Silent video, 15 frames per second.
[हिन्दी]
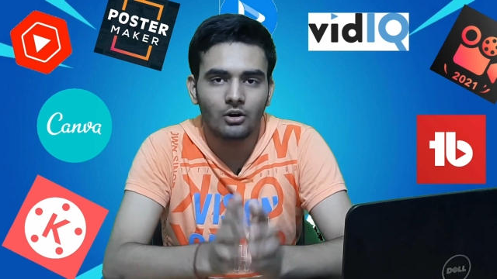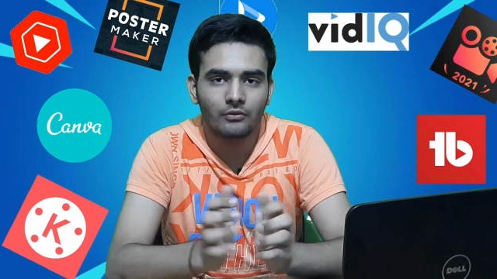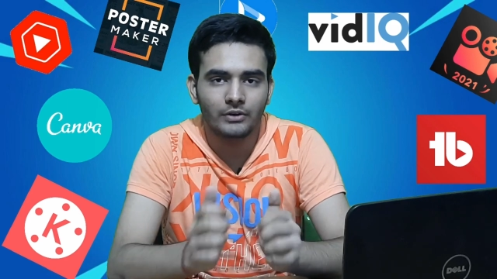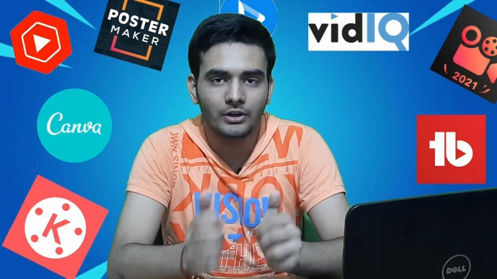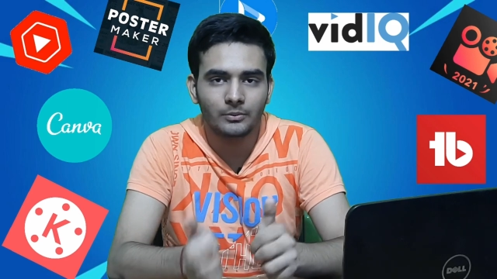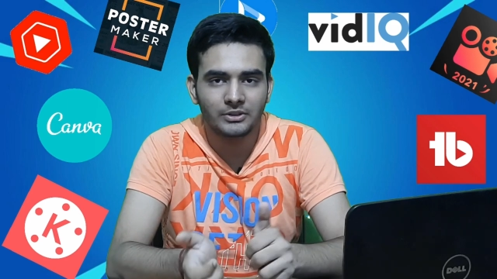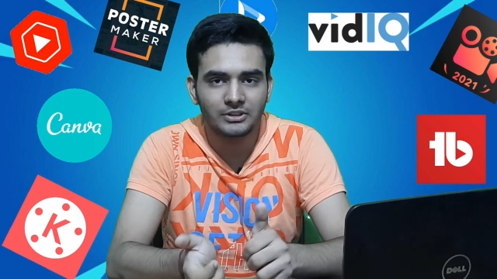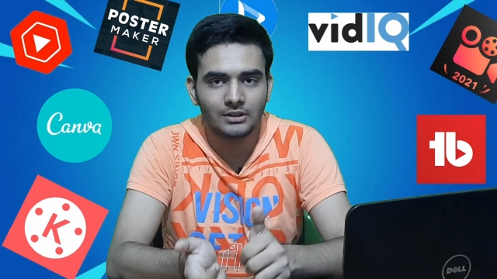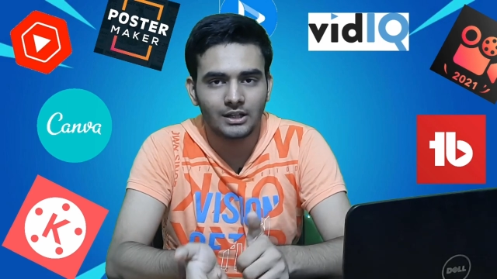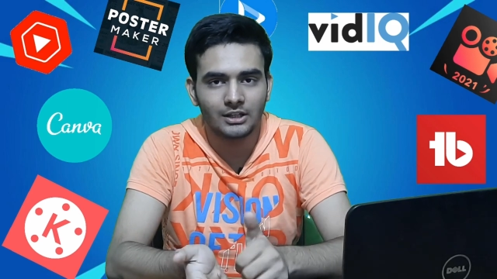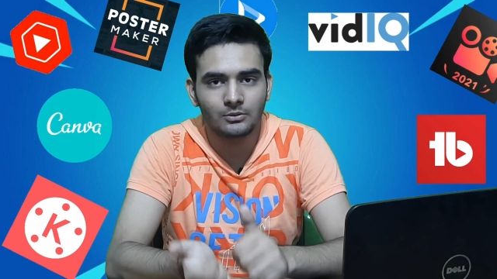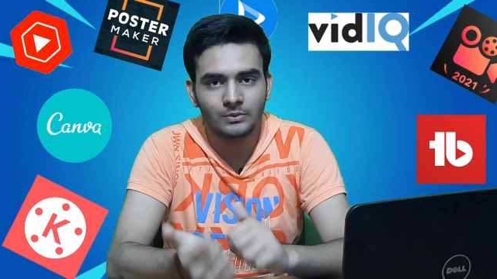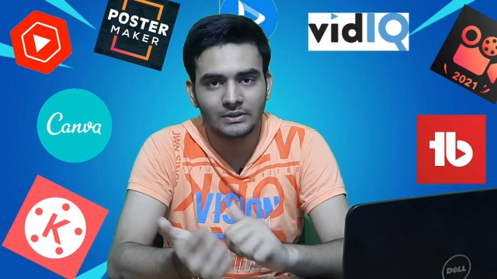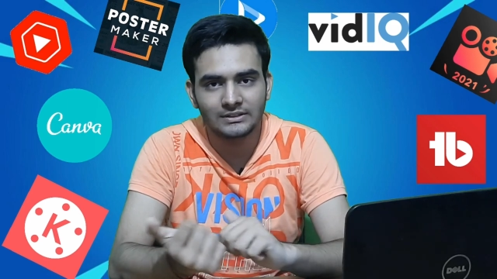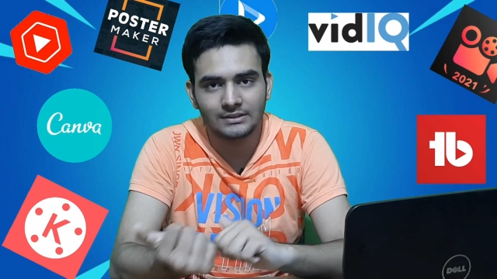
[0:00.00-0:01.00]
और वीडियो पसंद
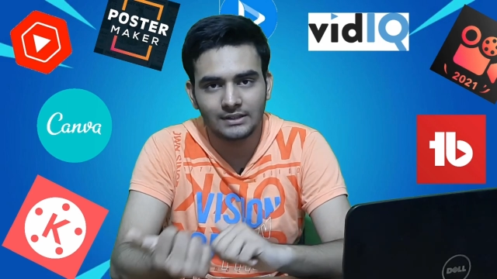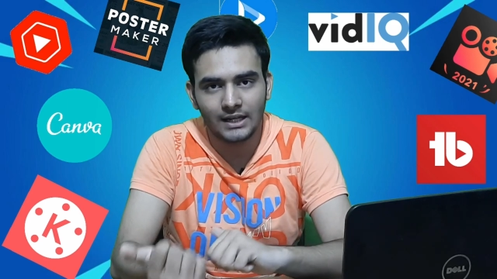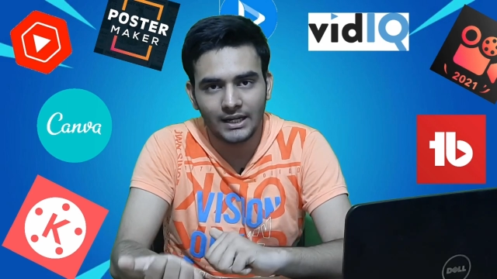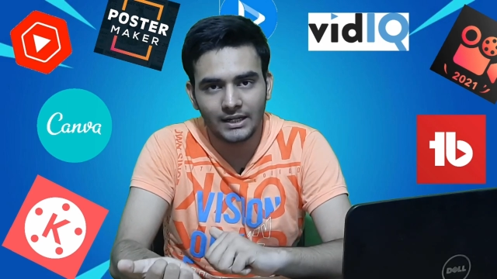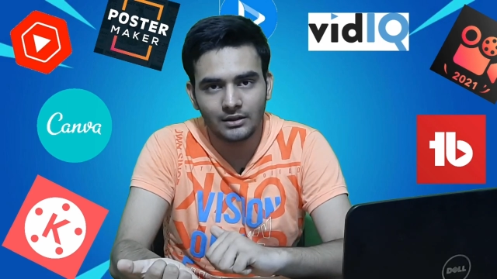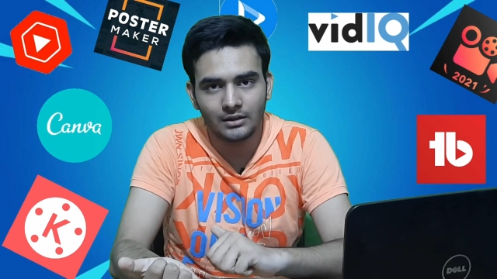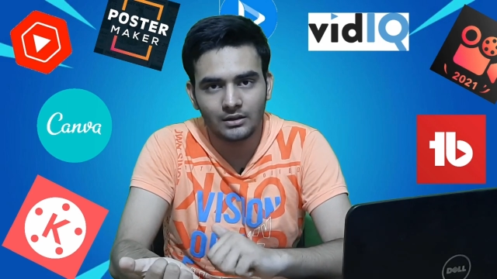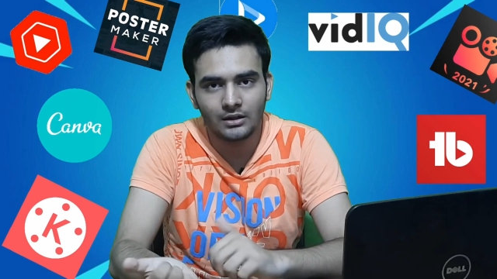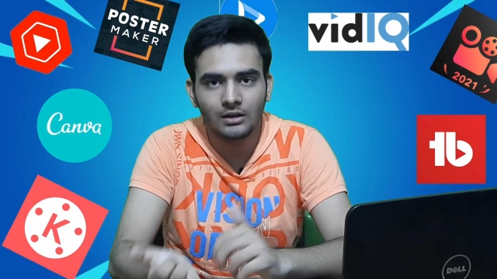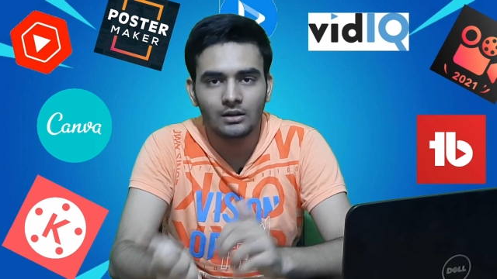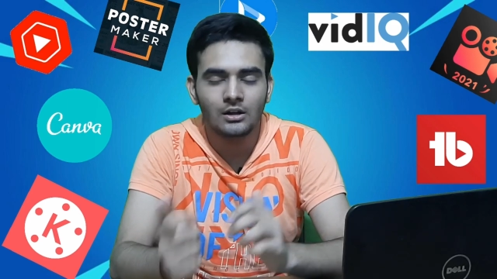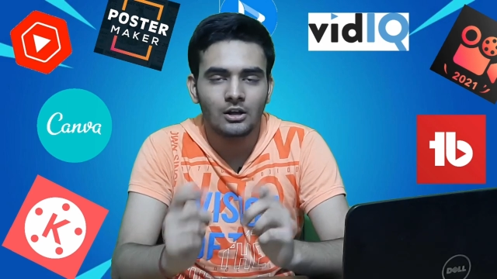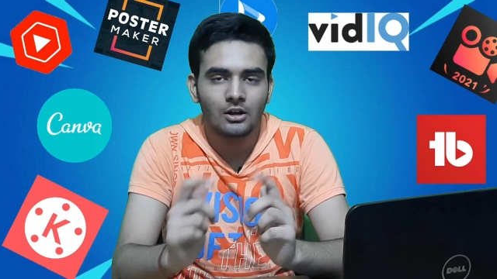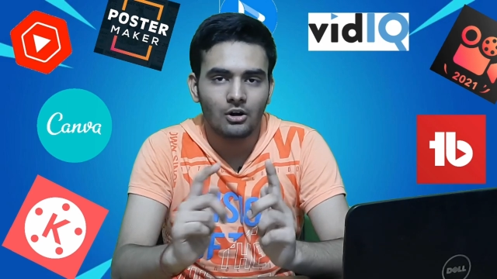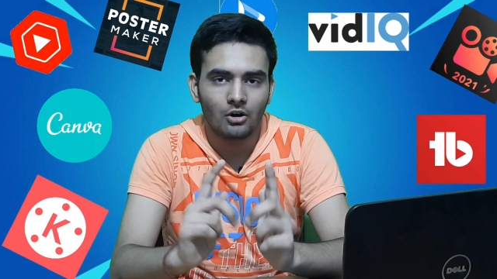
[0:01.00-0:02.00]
आए तो प्लीज़ इसे लाइक
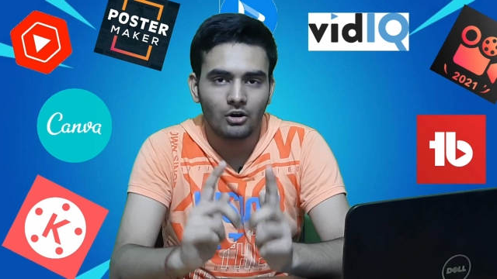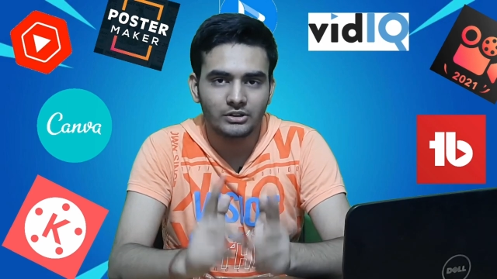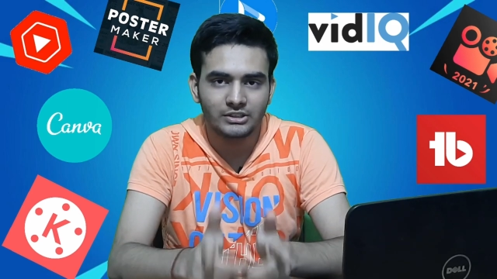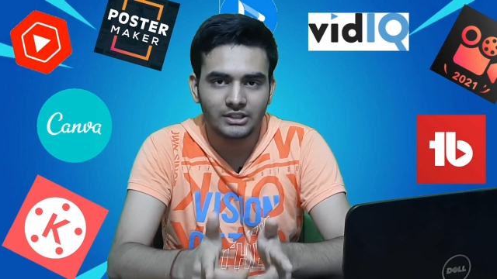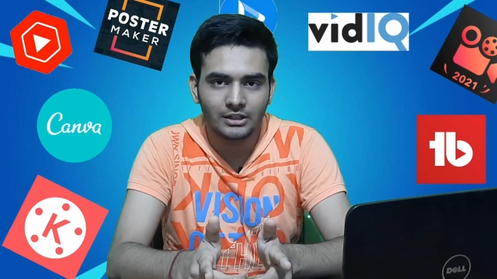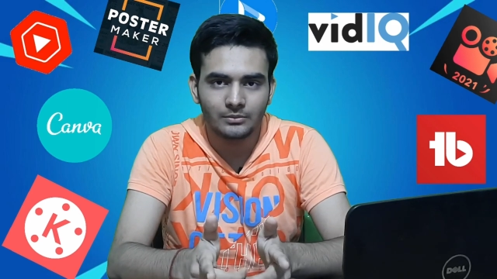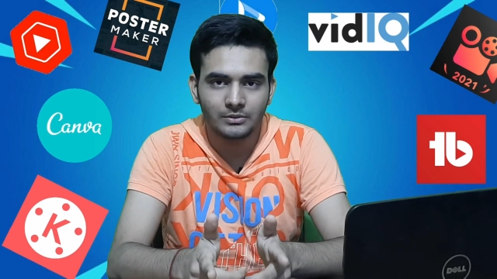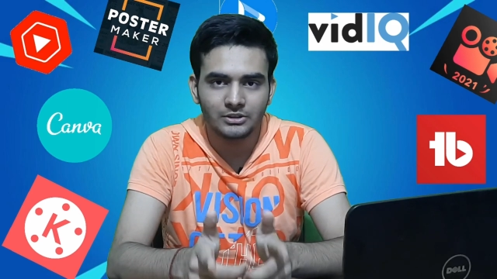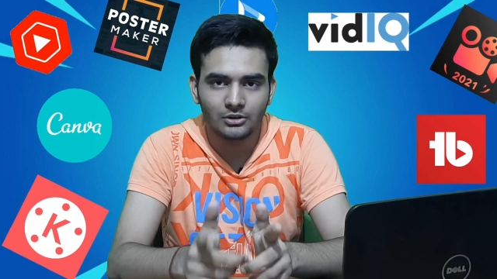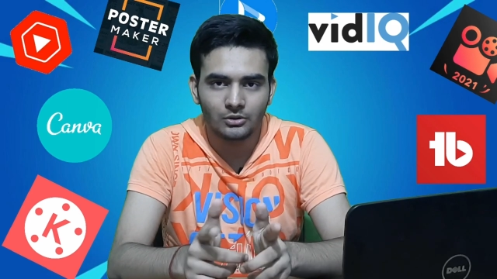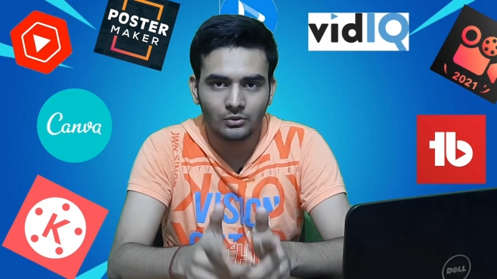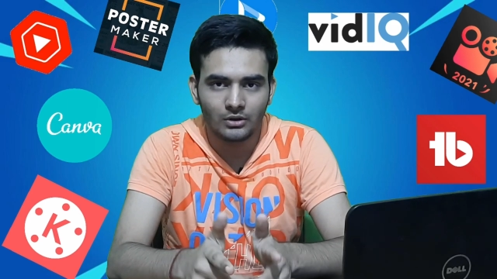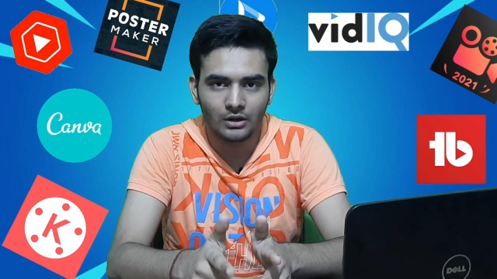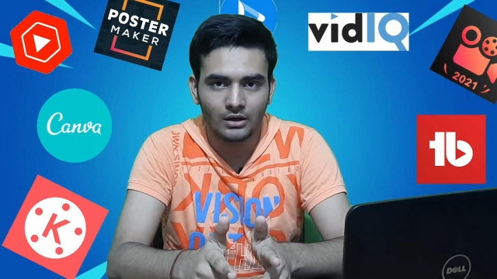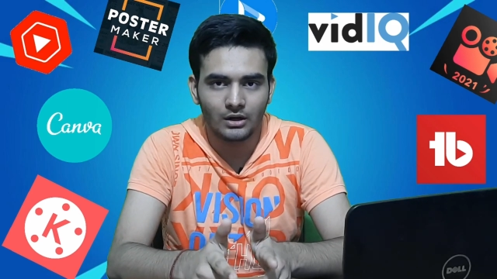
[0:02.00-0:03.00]
करना और शेयर भी
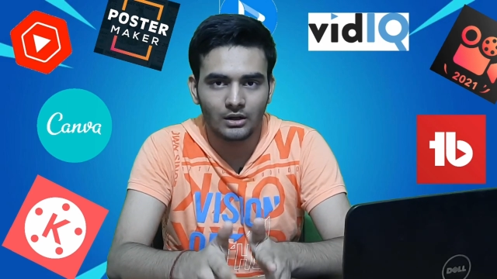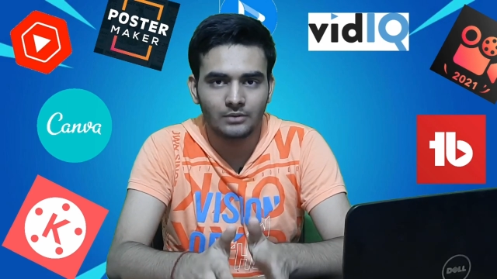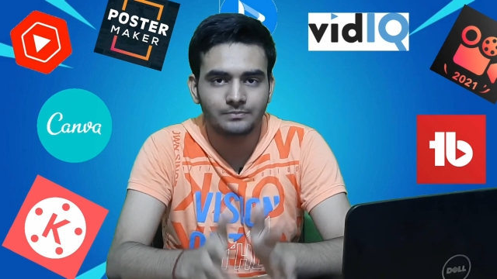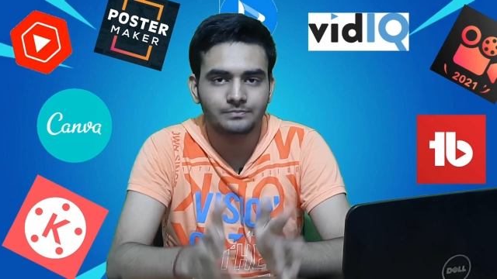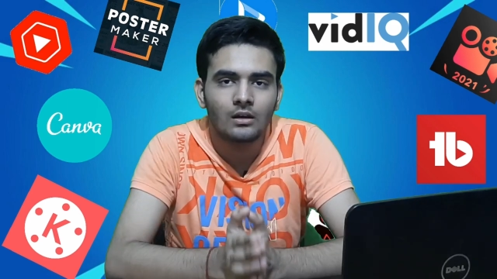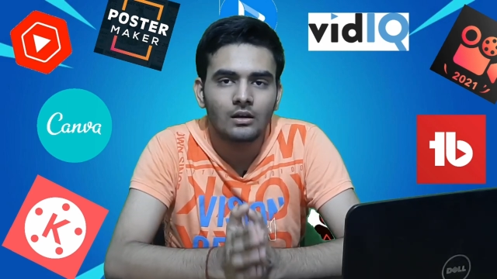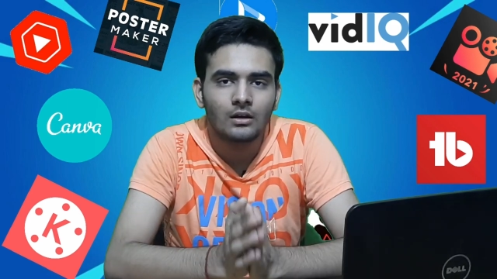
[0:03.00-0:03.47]
ज़रूर करना